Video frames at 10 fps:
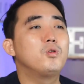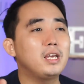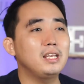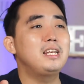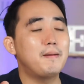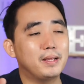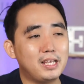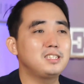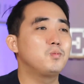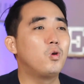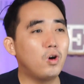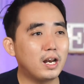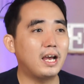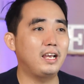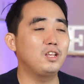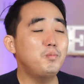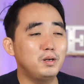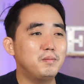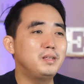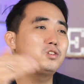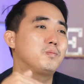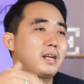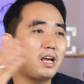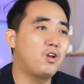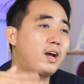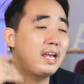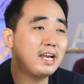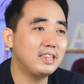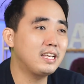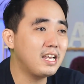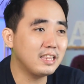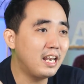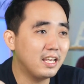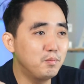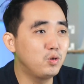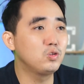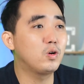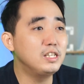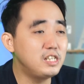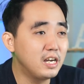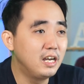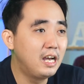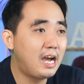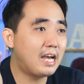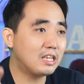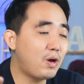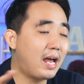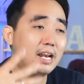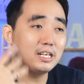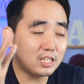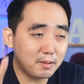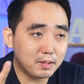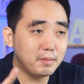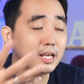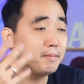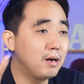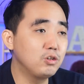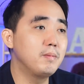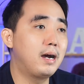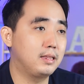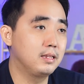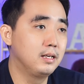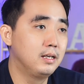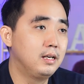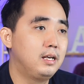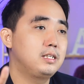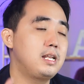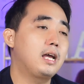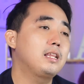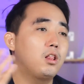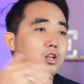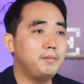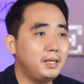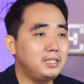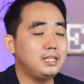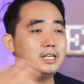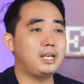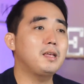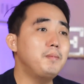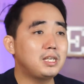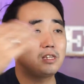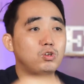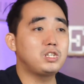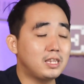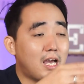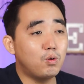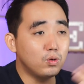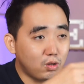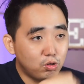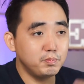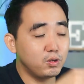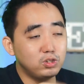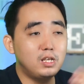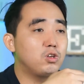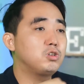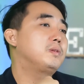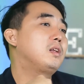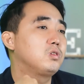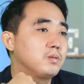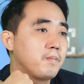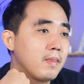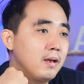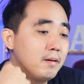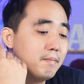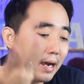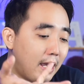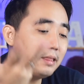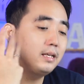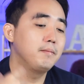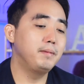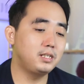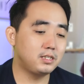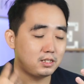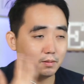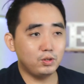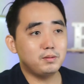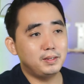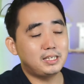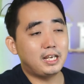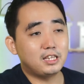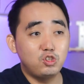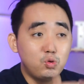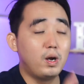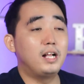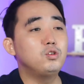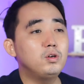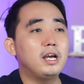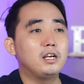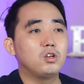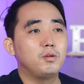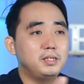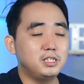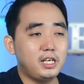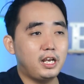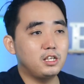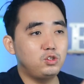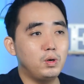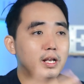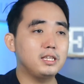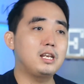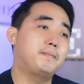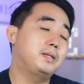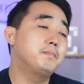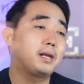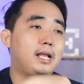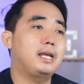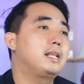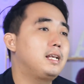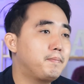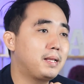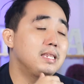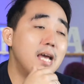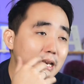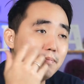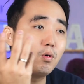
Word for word: mungkin didapatkan semua orang itu benar-benar cuma kalau kayak ketika kita lagi beruntung aja atau analisa teman-teman lagi bagus banget sedangkan kalau di bisnis ya kita bisa terus cetak terus menerus dan terus menerus bahkan bisnis tersebut bisa kita jual juga gitu loh. Bisnisnya kita jual, kita dapetin berkali-kali lipat dari